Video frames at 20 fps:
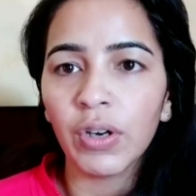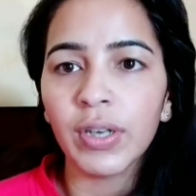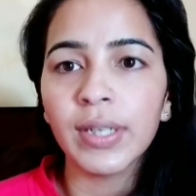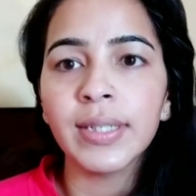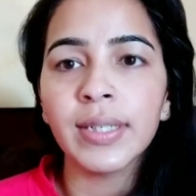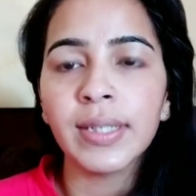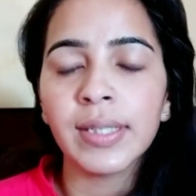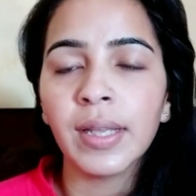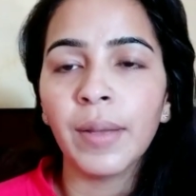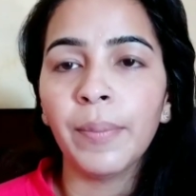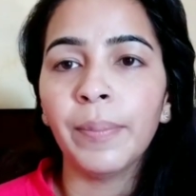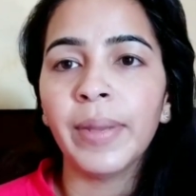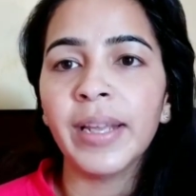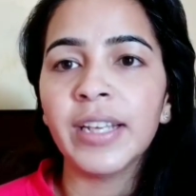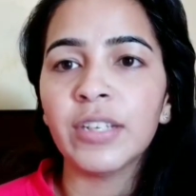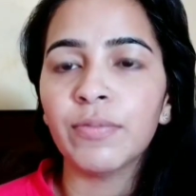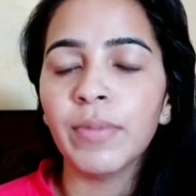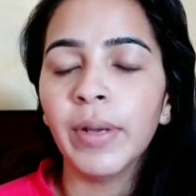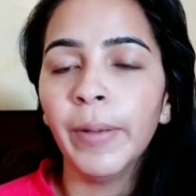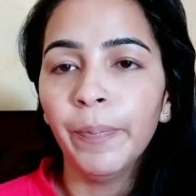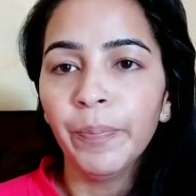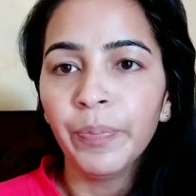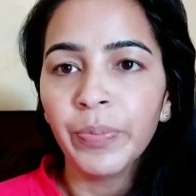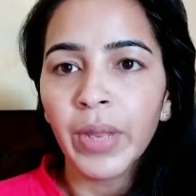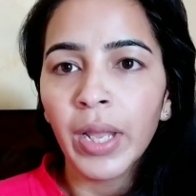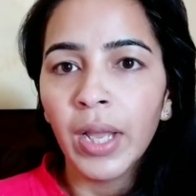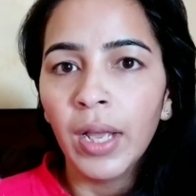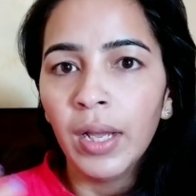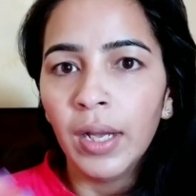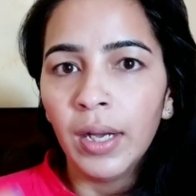रोज वाटर जैसे हम
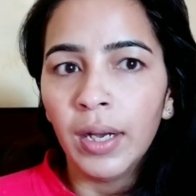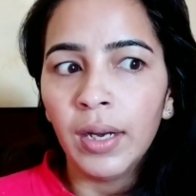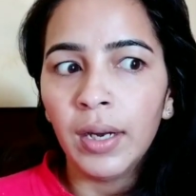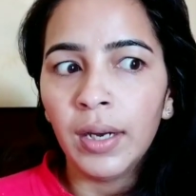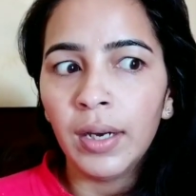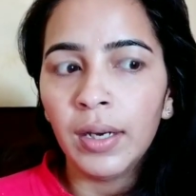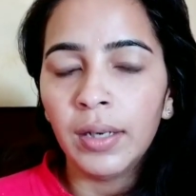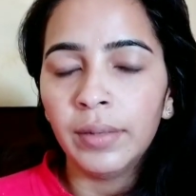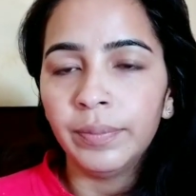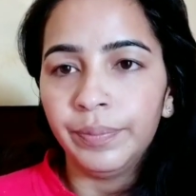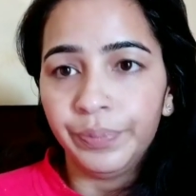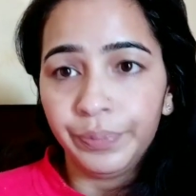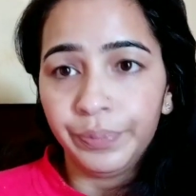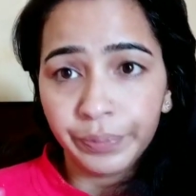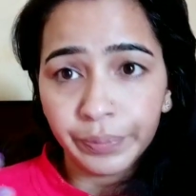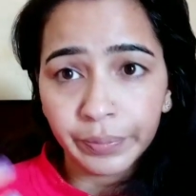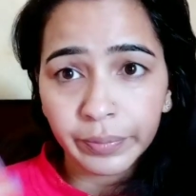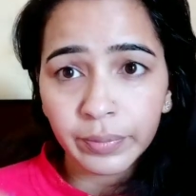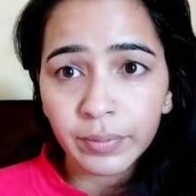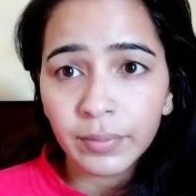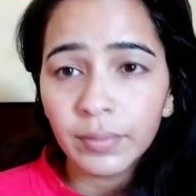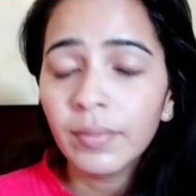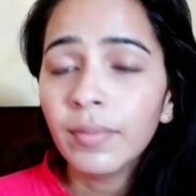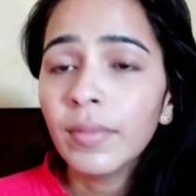बीच में आ,